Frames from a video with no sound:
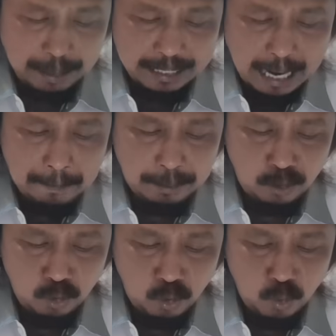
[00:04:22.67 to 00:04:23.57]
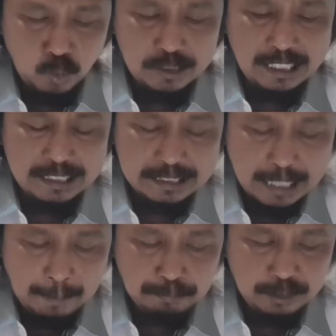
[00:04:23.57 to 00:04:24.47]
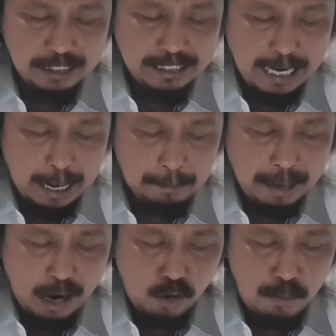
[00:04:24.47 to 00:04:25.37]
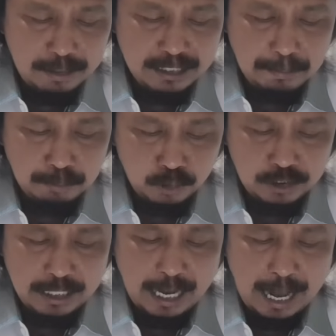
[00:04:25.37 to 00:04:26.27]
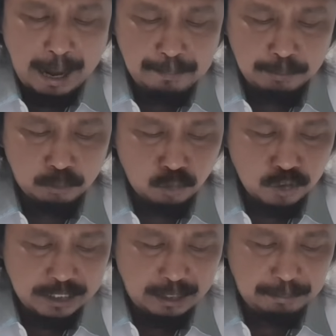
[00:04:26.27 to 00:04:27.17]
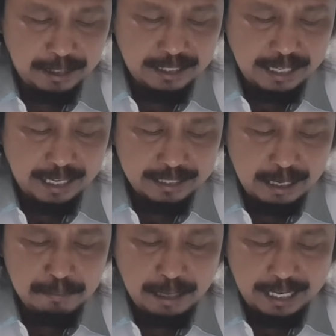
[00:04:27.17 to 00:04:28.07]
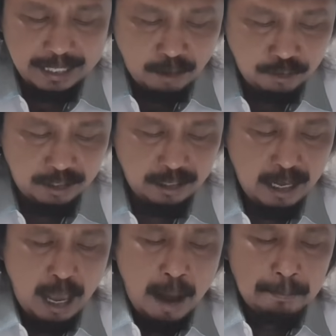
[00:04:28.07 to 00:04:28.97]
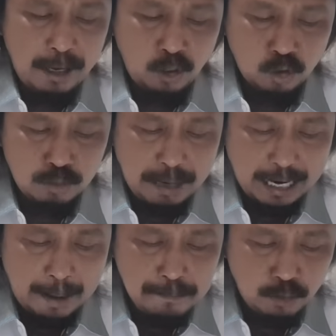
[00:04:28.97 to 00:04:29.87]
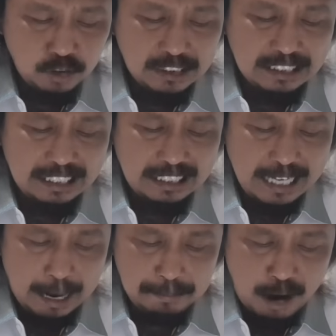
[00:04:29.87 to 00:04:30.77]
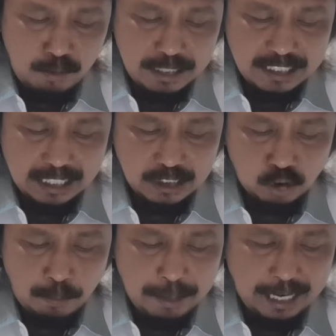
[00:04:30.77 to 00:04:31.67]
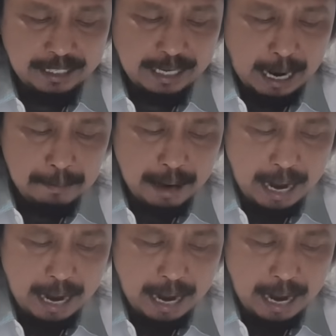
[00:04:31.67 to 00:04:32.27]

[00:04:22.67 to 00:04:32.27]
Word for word: para penduduk tetap tidak mau menyebutnya Habib Husain bin Yahya Ba'alawi. Pengurus makam pun tidak mau mencantumkan nama